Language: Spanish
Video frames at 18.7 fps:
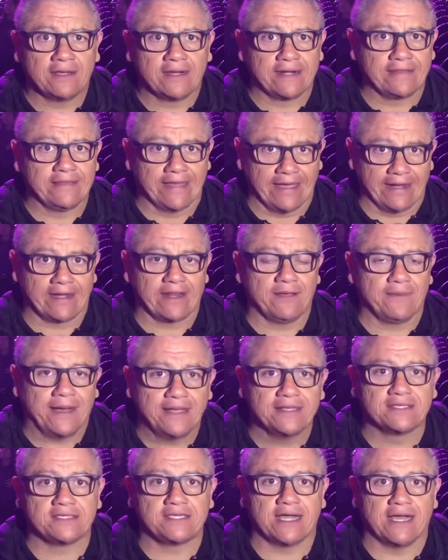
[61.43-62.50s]
de
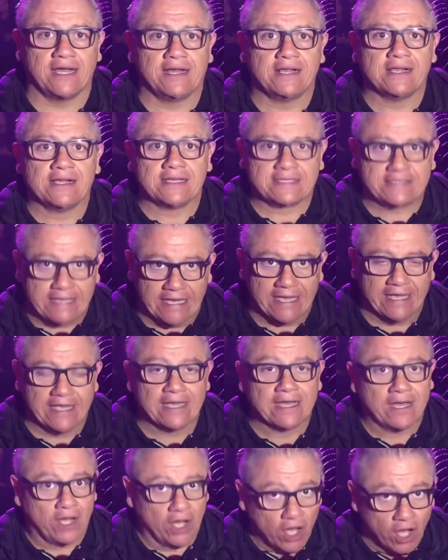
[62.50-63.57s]
revancha. Sí,
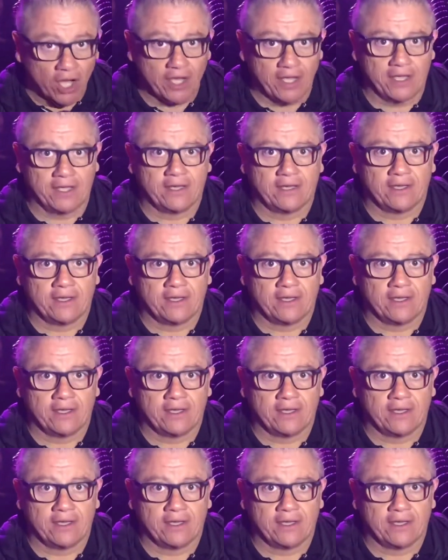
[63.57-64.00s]
hoy